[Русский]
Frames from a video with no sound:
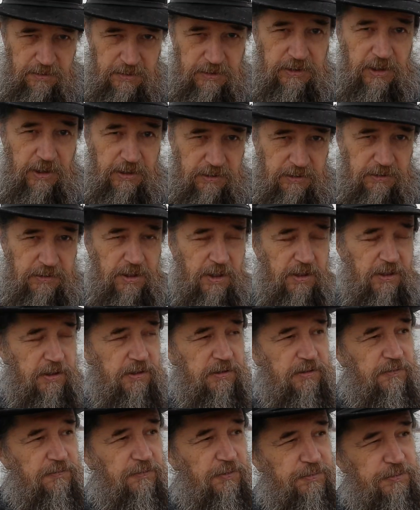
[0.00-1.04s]
и кстати, так
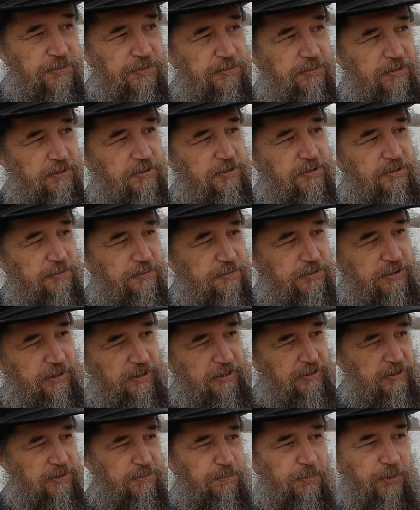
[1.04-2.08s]
это, в общем-то, и случается.